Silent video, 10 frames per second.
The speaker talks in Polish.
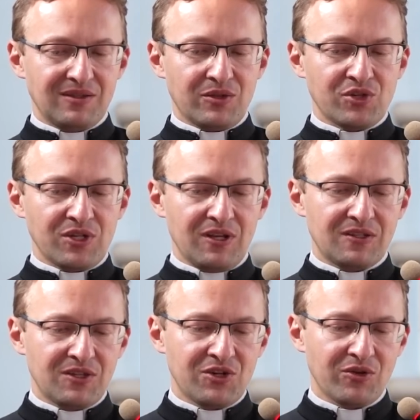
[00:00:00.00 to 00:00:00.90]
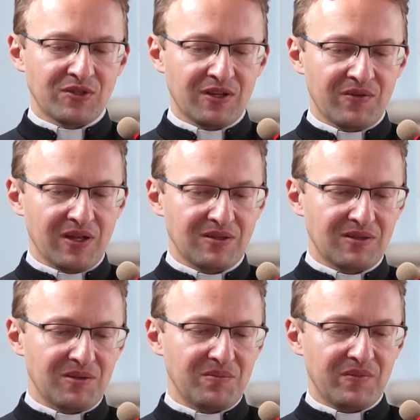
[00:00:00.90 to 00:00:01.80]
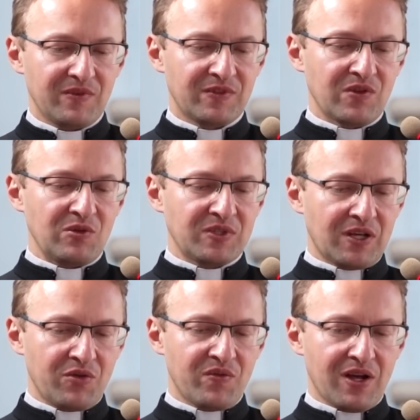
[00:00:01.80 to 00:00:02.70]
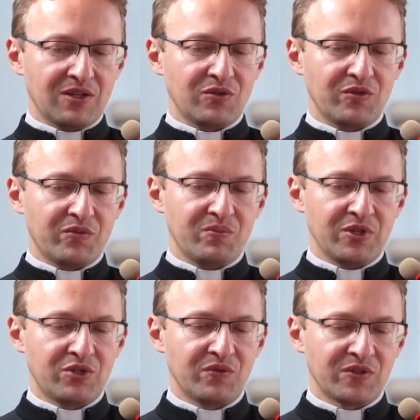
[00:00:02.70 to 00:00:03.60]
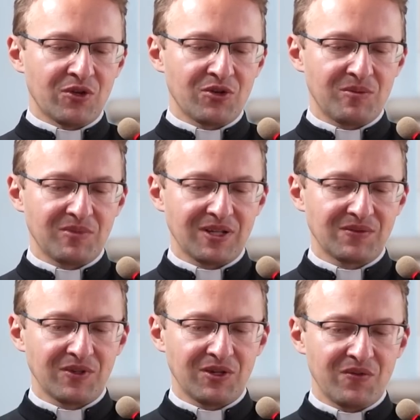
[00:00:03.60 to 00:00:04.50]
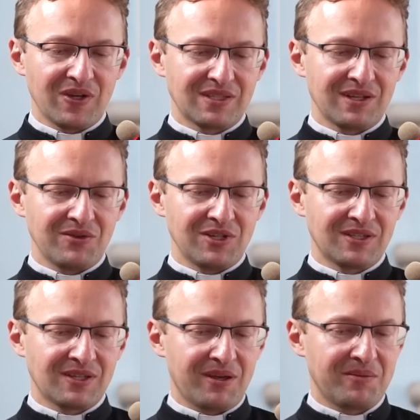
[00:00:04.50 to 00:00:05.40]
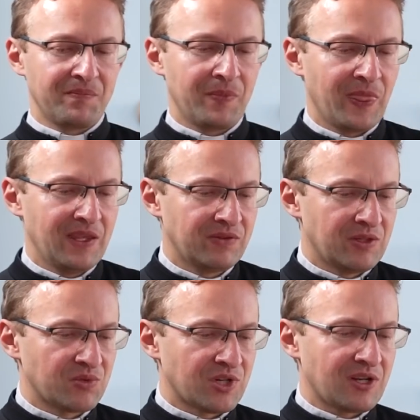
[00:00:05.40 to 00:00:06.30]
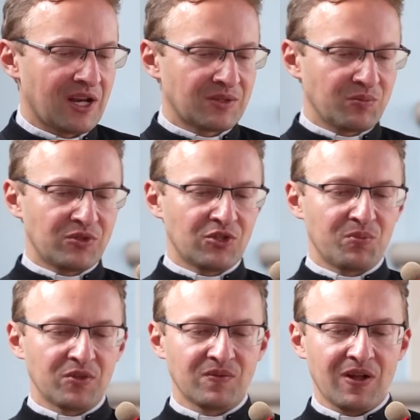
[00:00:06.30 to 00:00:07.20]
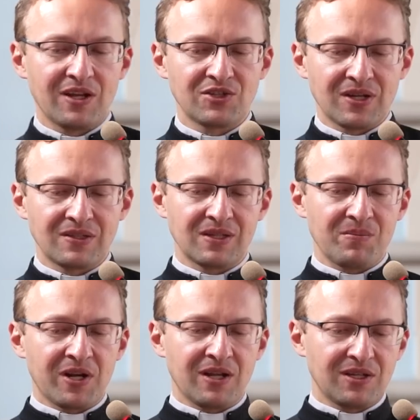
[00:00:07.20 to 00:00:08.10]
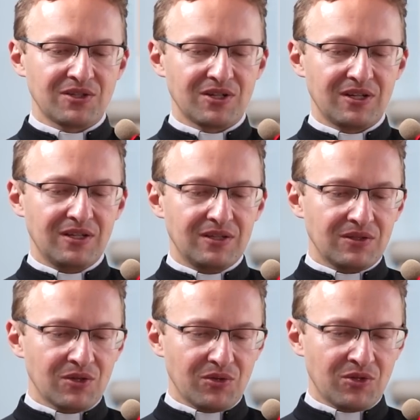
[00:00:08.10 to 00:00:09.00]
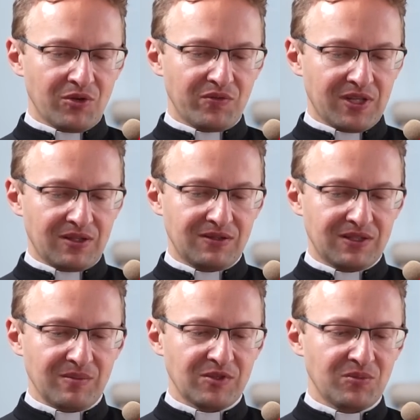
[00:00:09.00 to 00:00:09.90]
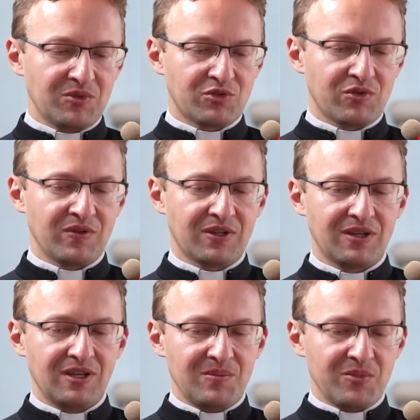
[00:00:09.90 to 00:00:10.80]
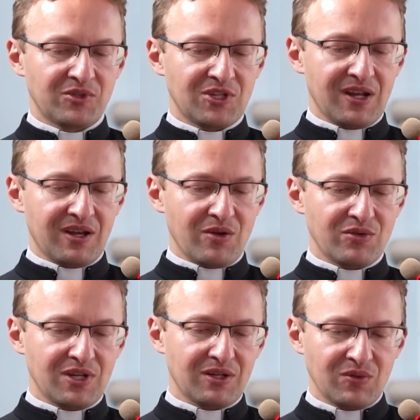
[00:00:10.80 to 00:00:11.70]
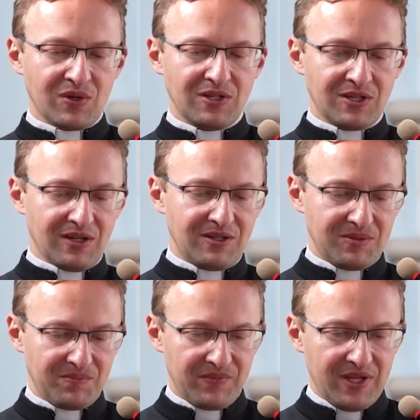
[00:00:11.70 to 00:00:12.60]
to, że nie jesteś konsekwentnym w swoim zachowaniu, w byciu wzorem dla swojego własnego dziecka, w tym, że raz mu coś pozwalasz, raz zabraniasz, no to wtedy sam sobie człowiek podcina gałąź, na której siedzi.